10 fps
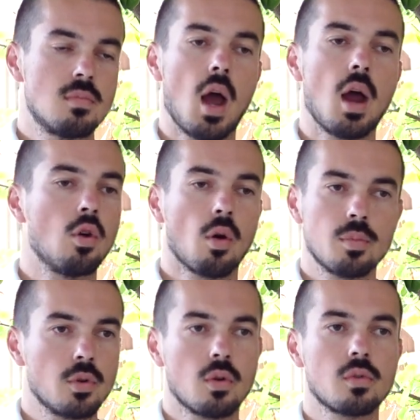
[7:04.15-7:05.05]
à
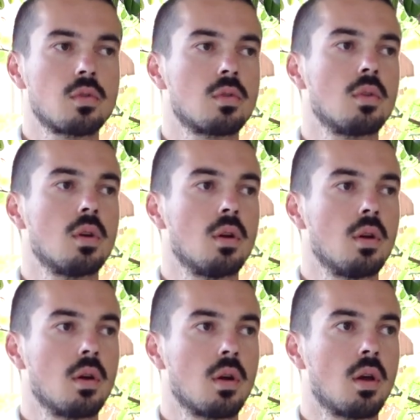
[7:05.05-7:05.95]
l'ambiance,
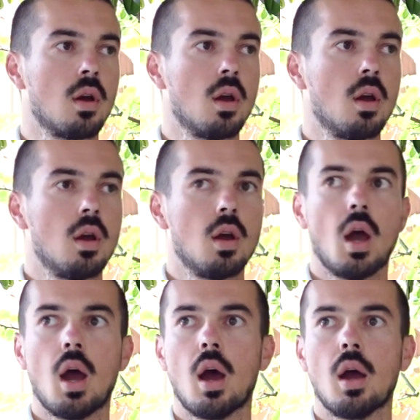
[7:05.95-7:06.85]
euh,
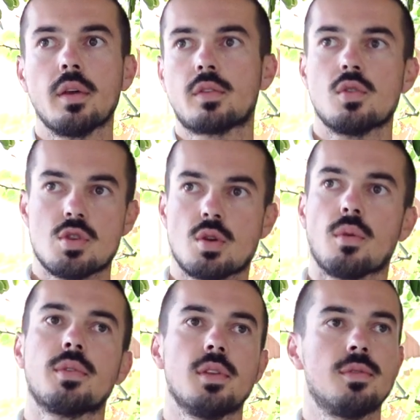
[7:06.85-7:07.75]
à est-ce que j'ai
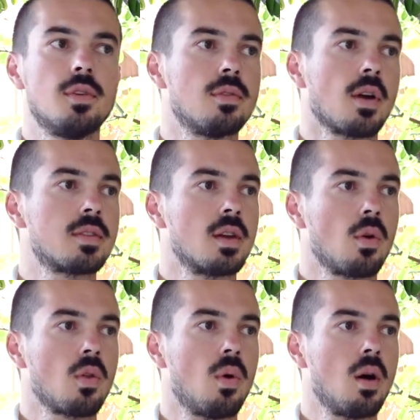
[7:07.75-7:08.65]
envie de vivre à tel
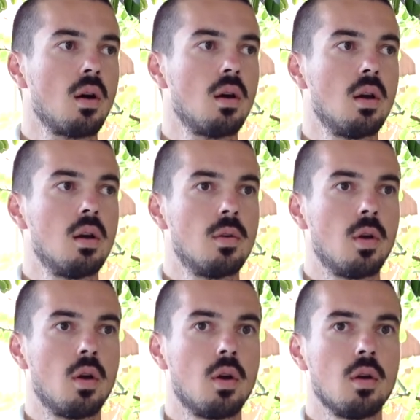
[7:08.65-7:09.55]
endroit,
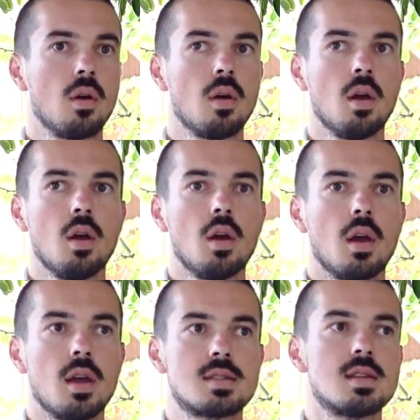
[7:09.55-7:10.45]

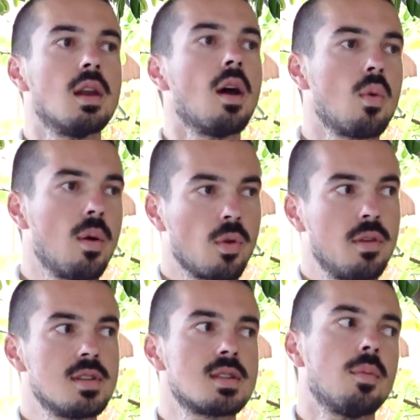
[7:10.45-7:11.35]
et c'est là où à mon
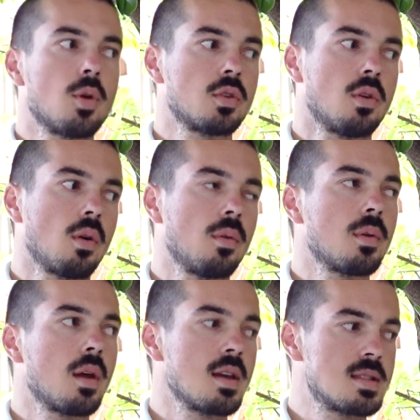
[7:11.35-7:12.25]
avis c'est important
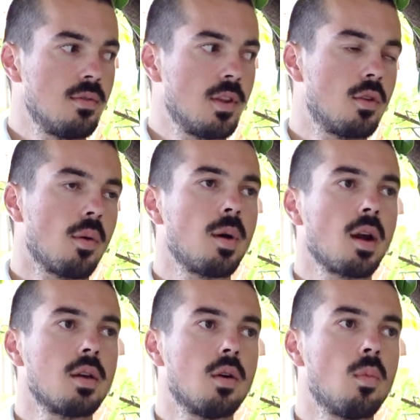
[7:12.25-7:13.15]
assez vite d'en
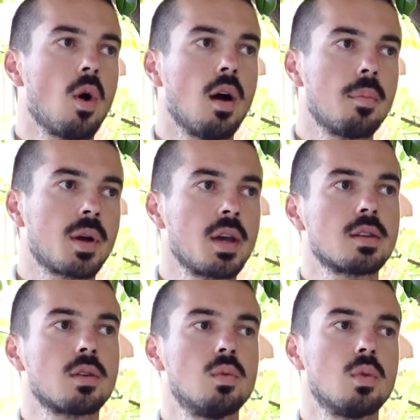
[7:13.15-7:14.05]
parler au moins à un
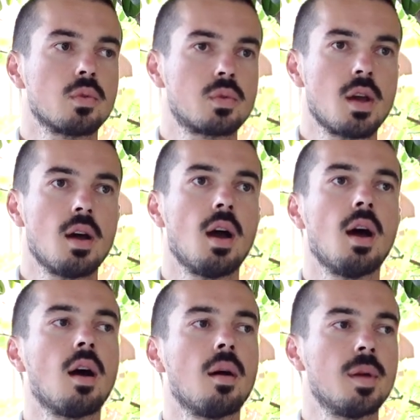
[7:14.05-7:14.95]
prêtre ou en tout cas
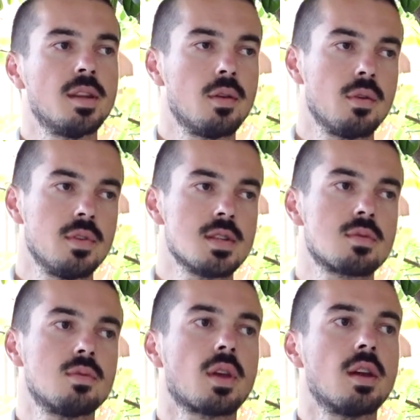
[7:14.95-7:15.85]
à un maître des
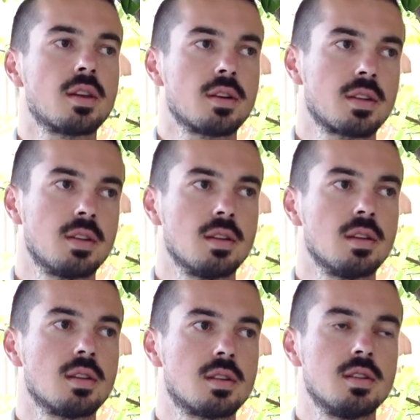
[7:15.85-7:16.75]
novices ou quelqu'un
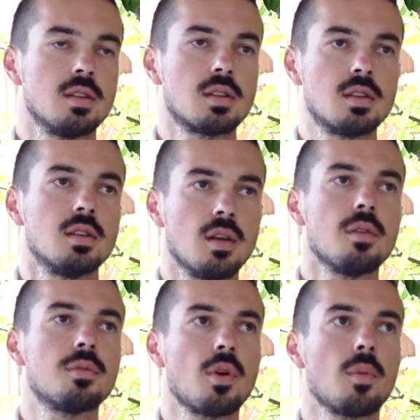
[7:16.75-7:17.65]
qui, qui,
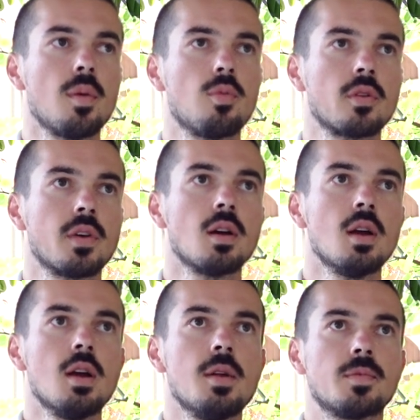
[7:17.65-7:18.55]
est formé pour ça,
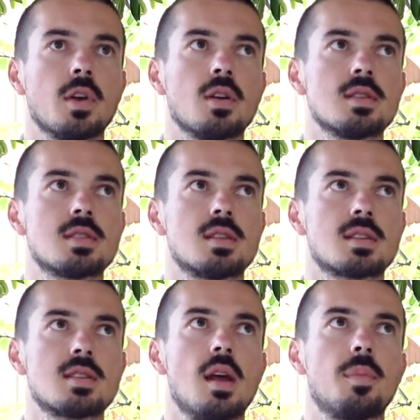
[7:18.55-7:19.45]
euh, c'est
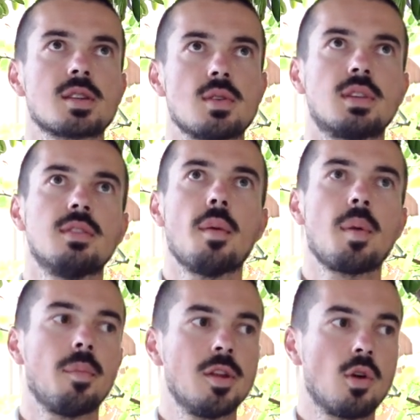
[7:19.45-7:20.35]
que c'est la personne qui va
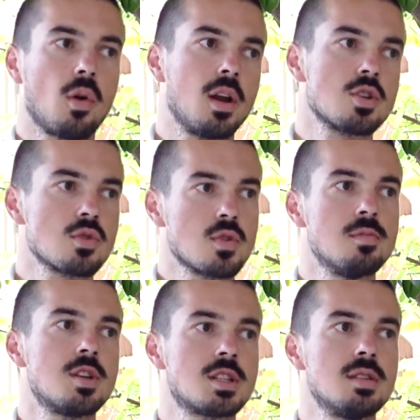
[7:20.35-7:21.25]
permettre de rendre la chose
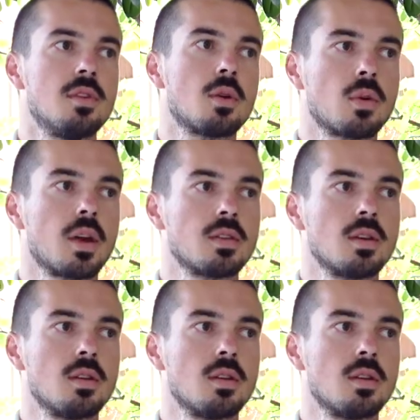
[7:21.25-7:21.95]
objective et concrète.